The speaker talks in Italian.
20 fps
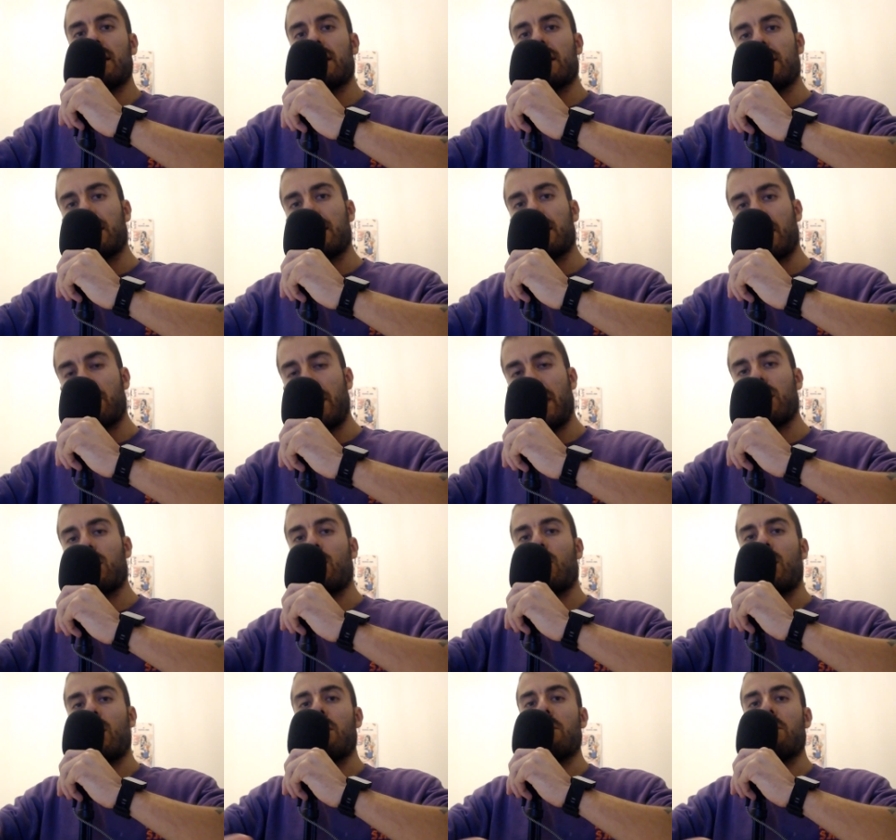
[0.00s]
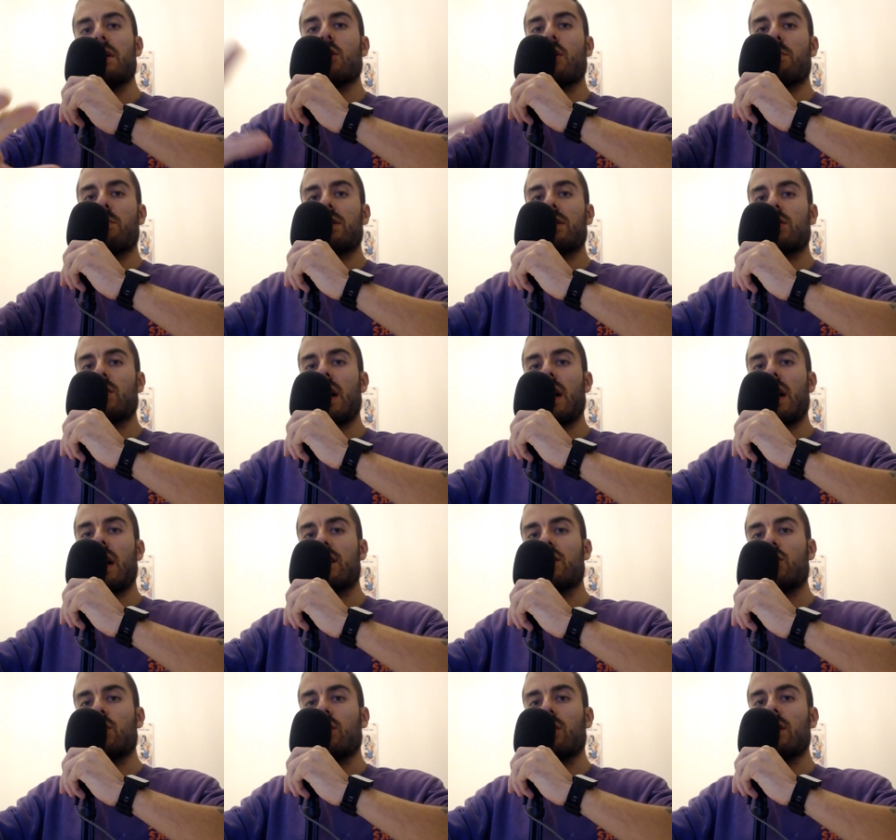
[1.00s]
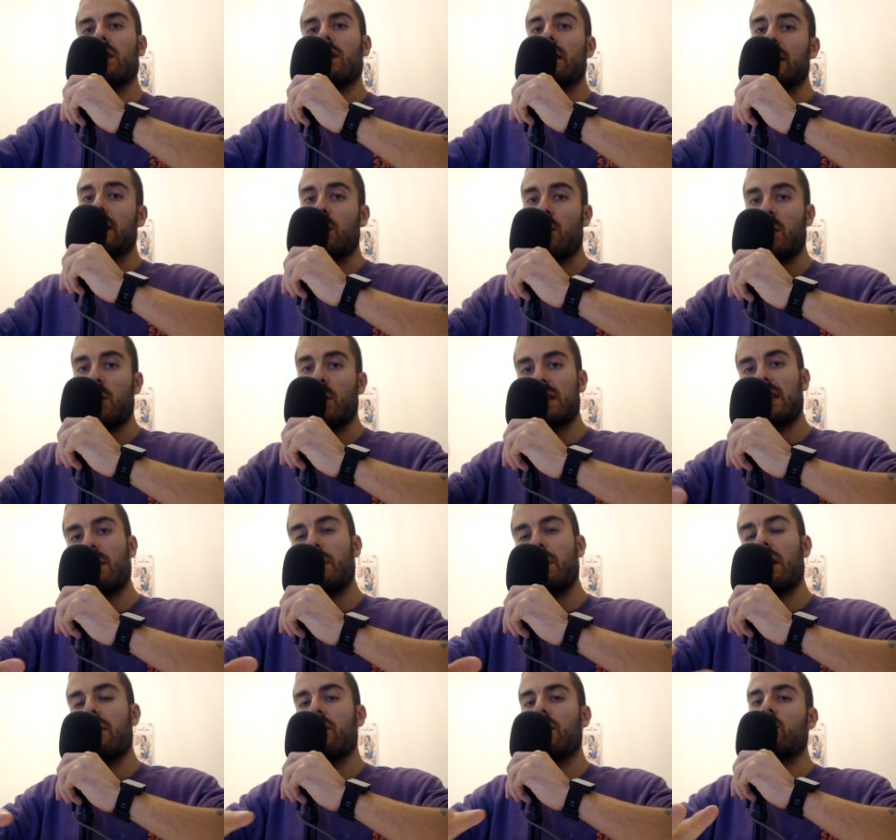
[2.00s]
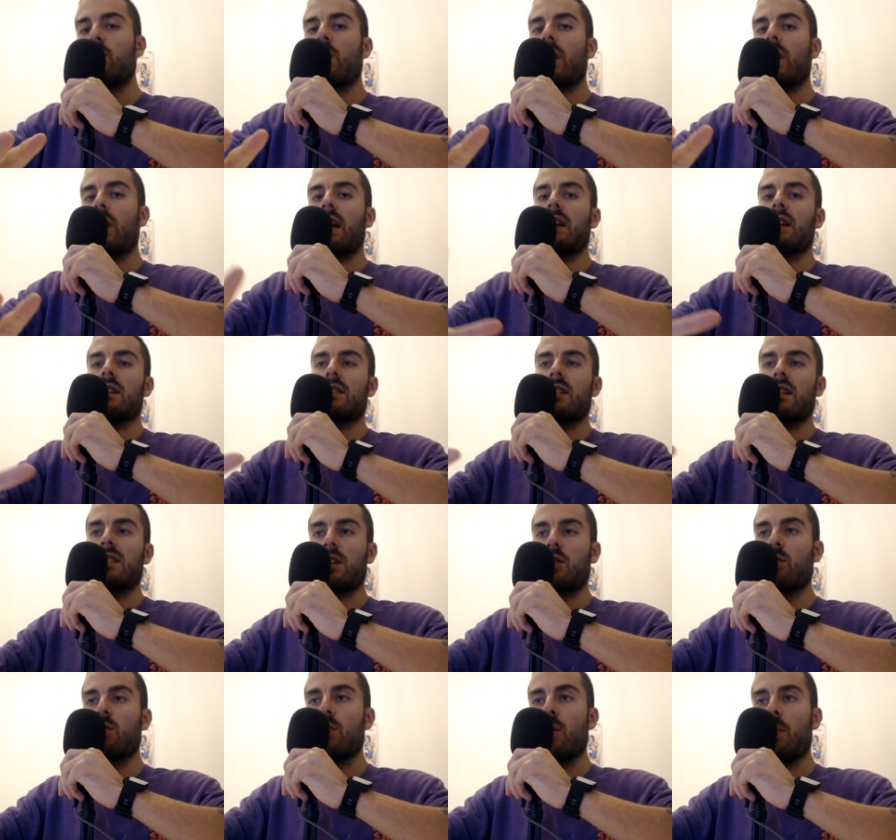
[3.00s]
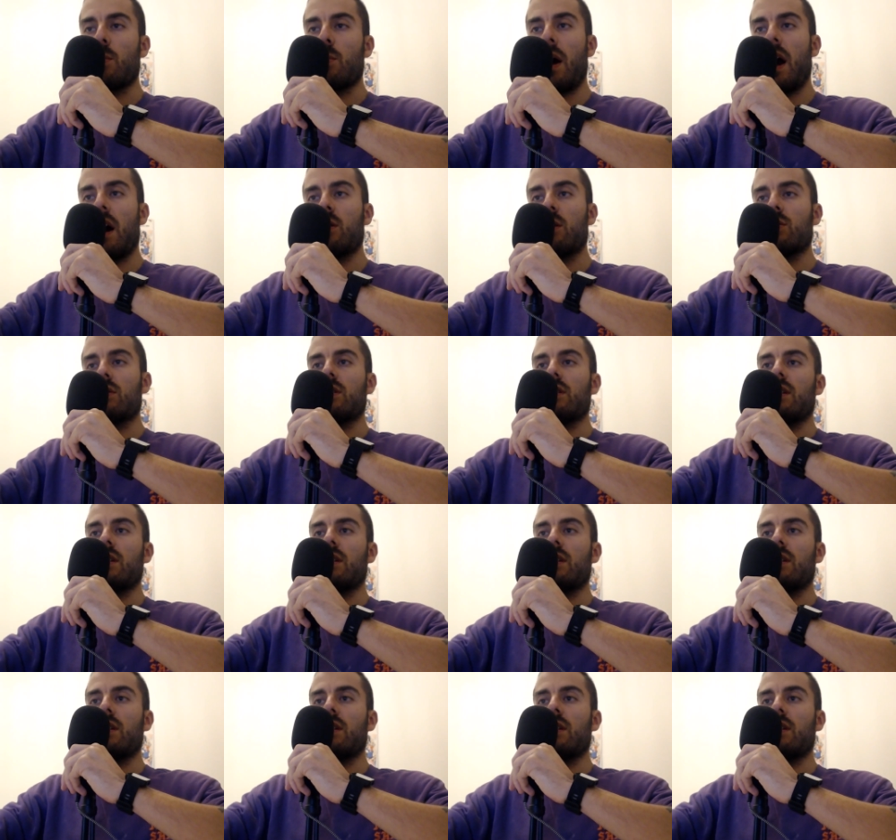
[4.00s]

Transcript: ripeto, il miglior personaggio di questa mini avventura è senza dubbio Pound,